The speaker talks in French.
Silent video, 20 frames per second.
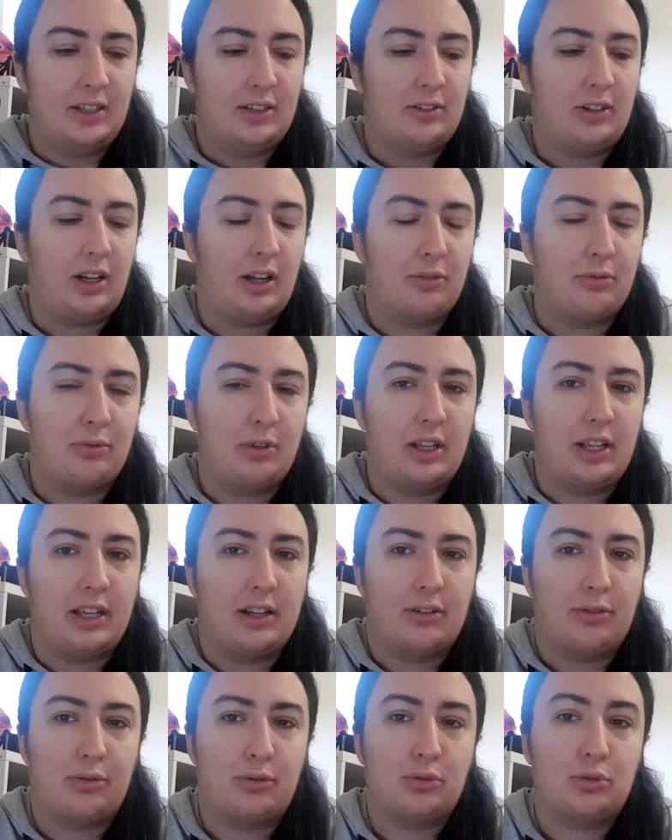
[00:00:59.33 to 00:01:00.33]
Voilà, vous
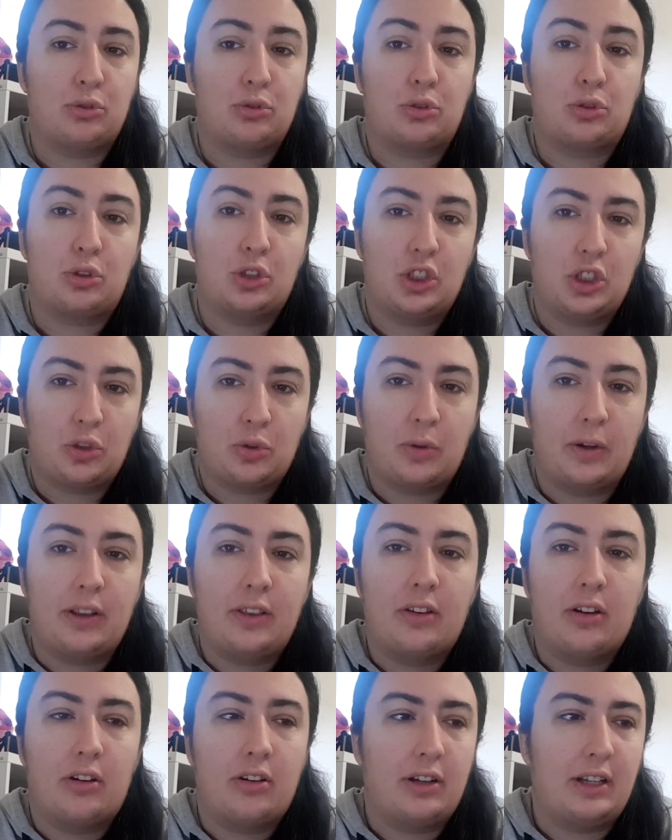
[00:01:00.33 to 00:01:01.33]
voyez, en fonction de ce que j'ai trouvé
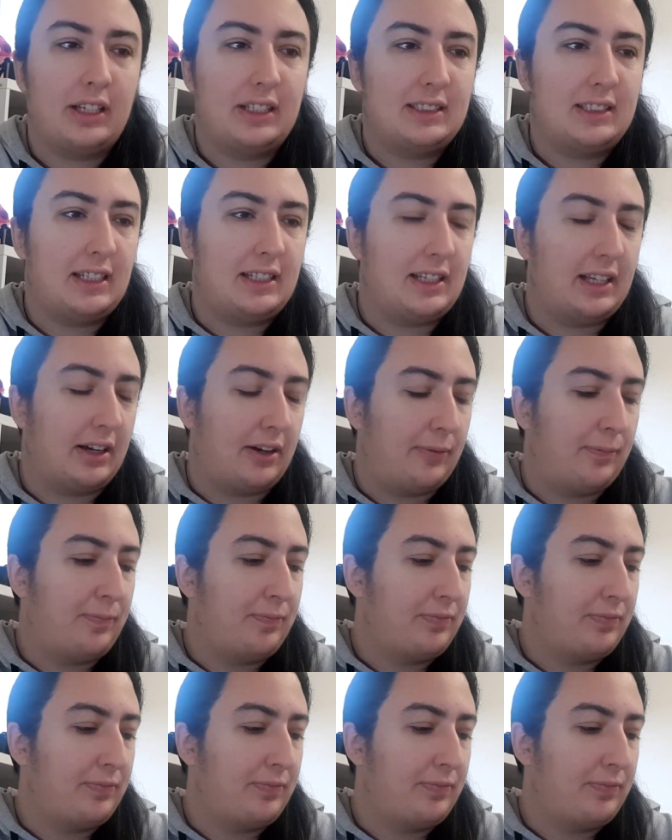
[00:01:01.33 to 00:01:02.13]
dedans, etc.